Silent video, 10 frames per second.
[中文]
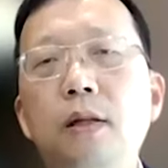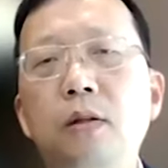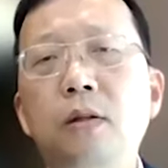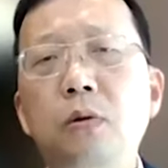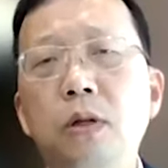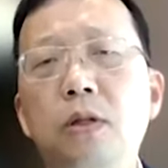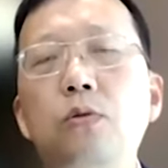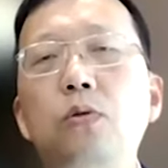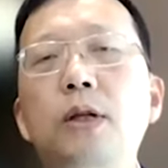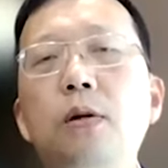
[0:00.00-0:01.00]
年的都已经
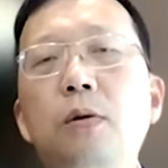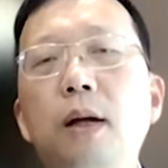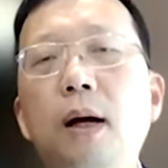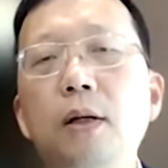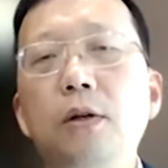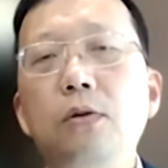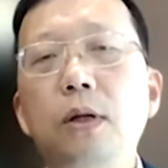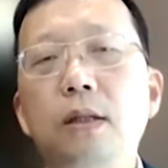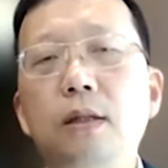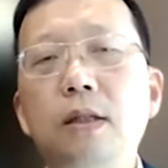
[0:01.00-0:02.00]
出现过了，
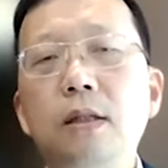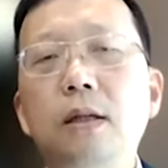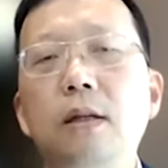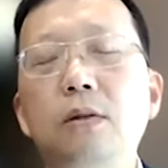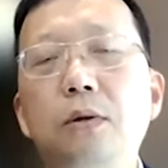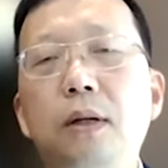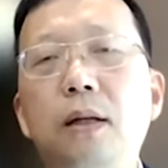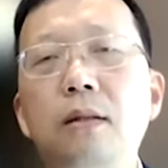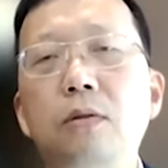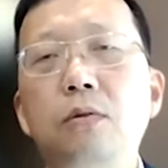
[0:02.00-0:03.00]
所以今年呢越
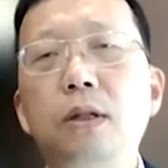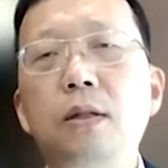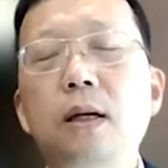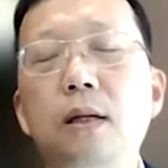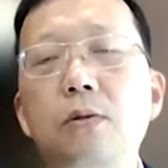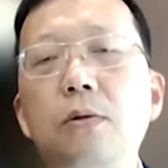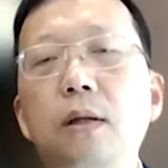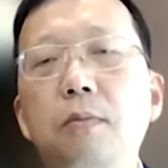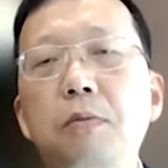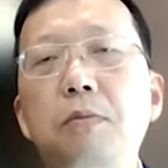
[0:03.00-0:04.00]
南出现这样的情
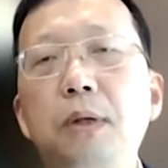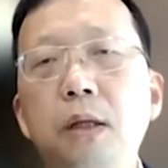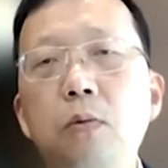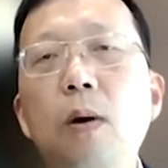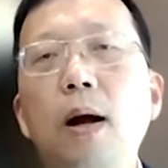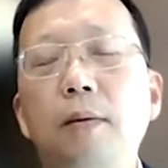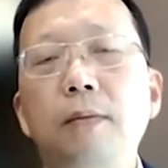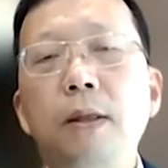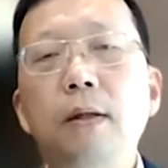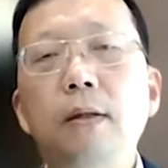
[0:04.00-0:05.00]
况呢并不意外。
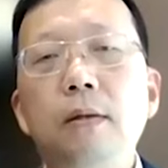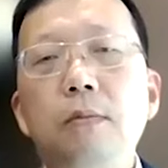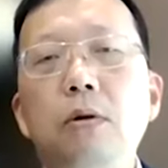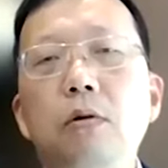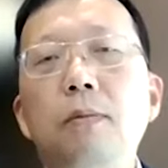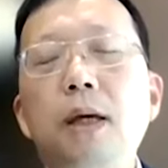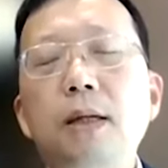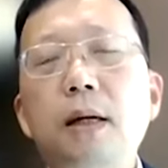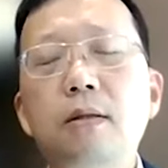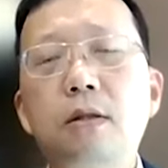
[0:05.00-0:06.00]
不过我们也
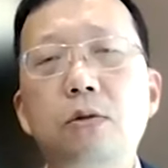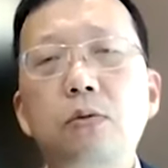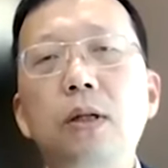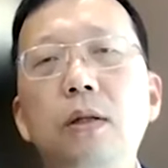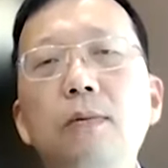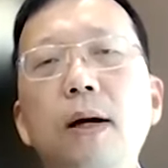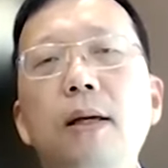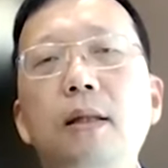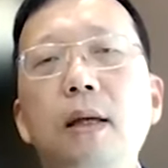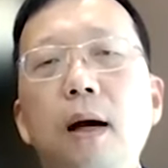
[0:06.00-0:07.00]
想指出一另外
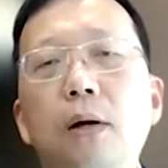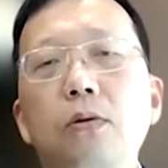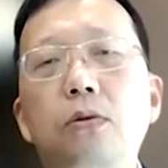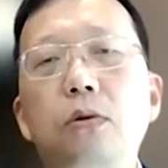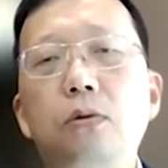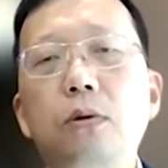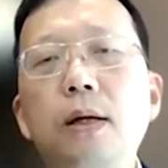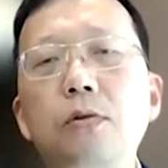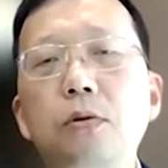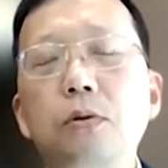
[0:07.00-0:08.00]
一个点啊，就是说虽
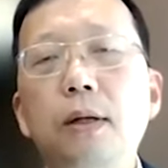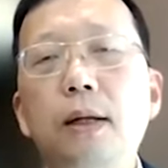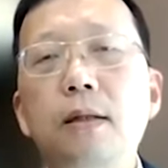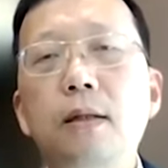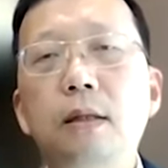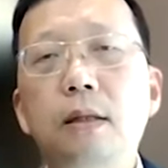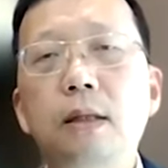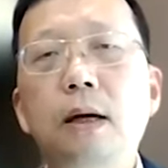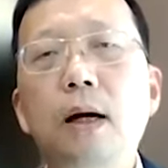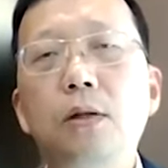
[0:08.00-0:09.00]
然说越南
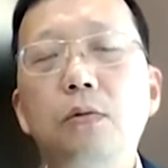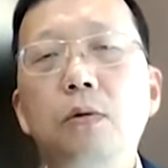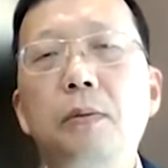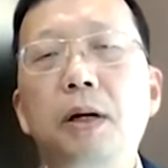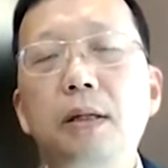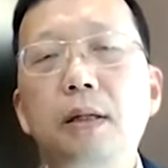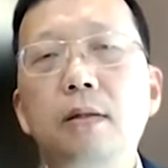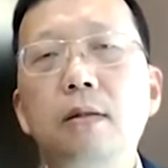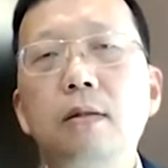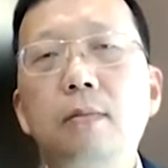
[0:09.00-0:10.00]
今年二季度的表现
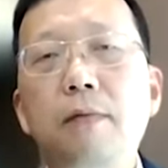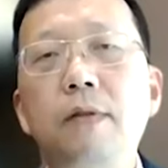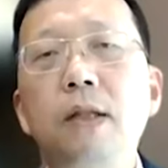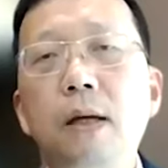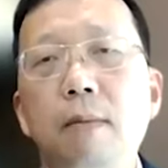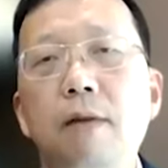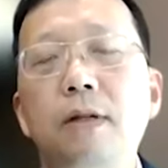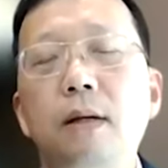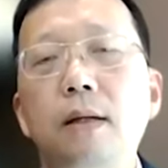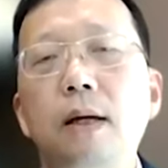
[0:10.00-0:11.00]
呢是 百分之七点八，
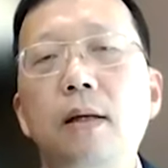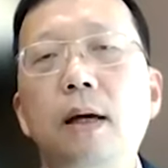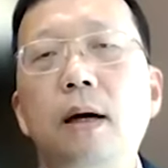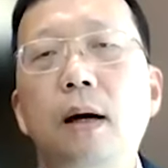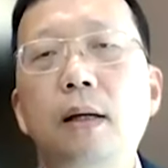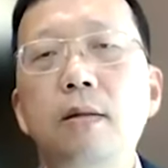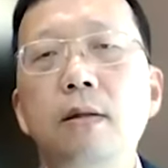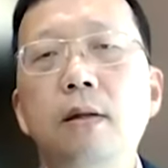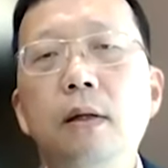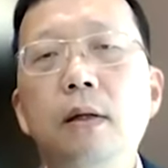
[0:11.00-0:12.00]
非常亮眼啊，但
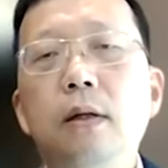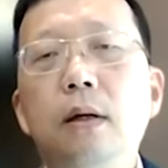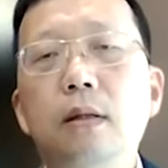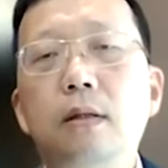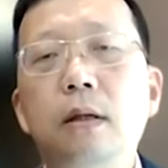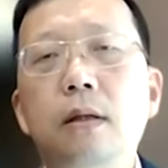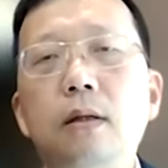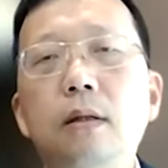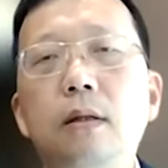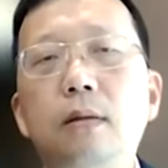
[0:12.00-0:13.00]
是呃整
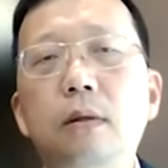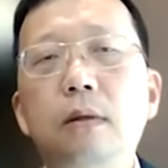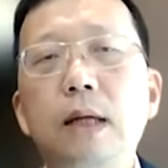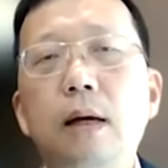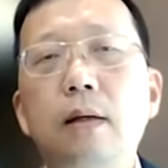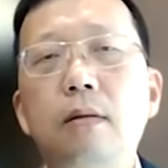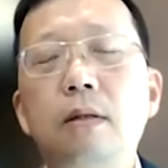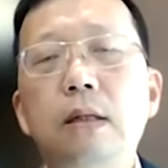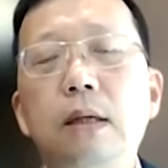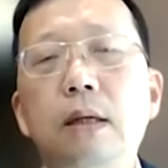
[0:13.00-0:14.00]
个在
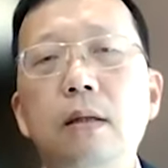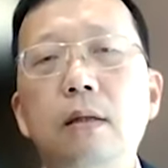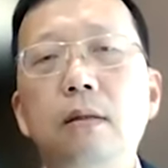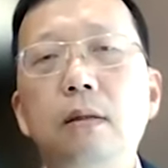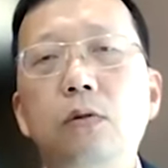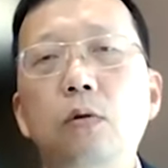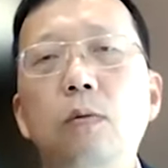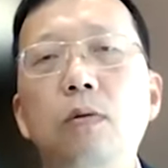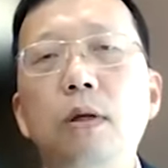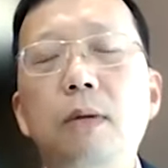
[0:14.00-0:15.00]
今年的这个东
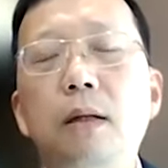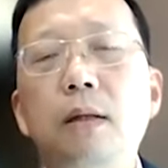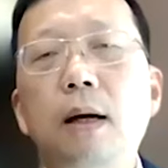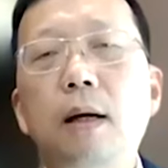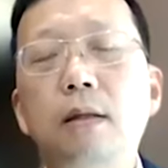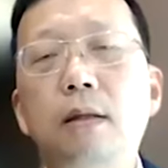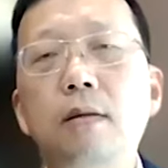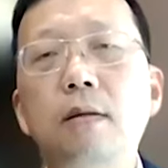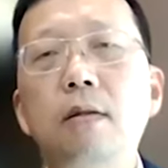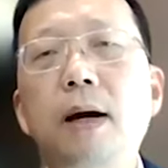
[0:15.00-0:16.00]
盟里面呢，它其
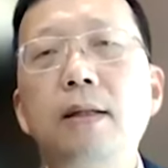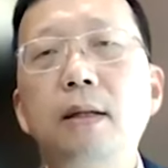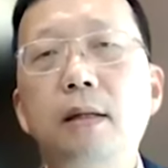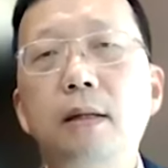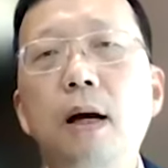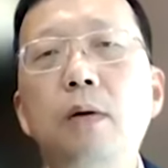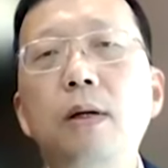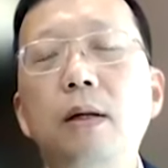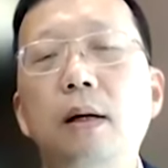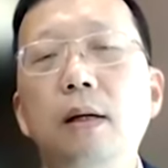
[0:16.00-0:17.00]
实是排在第三
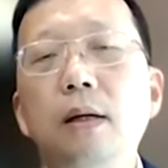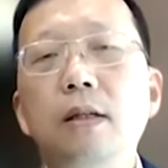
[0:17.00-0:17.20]
位的。